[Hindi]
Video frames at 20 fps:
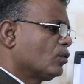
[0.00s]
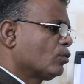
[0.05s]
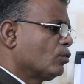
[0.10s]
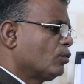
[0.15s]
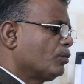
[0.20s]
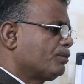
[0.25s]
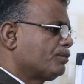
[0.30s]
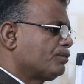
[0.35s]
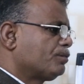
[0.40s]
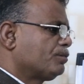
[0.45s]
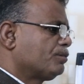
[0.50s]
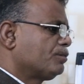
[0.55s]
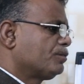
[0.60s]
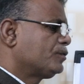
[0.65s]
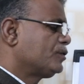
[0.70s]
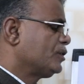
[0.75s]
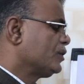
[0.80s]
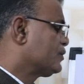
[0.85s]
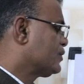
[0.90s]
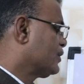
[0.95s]
रूप
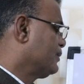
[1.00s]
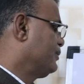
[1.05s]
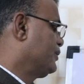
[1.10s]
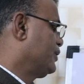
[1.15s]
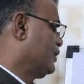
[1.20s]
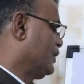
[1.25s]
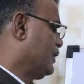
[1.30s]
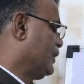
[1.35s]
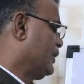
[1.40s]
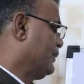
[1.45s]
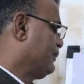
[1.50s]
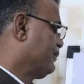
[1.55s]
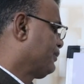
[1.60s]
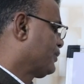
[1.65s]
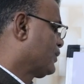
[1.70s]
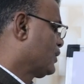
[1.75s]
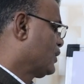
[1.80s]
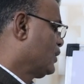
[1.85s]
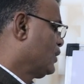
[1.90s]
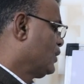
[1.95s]
से समझेंगे
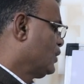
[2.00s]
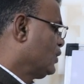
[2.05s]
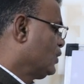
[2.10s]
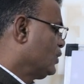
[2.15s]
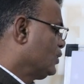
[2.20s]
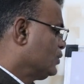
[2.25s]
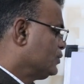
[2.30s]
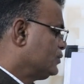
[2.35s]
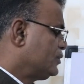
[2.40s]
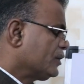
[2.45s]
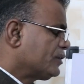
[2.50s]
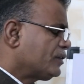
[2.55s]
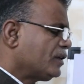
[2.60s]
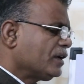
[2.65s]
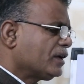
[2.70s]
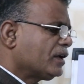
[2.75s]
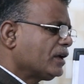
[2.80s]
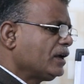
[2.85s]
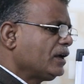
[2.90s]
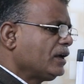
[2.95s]

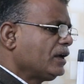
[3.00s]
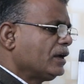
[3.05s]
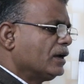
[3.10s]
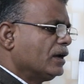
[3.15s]
जैसे कि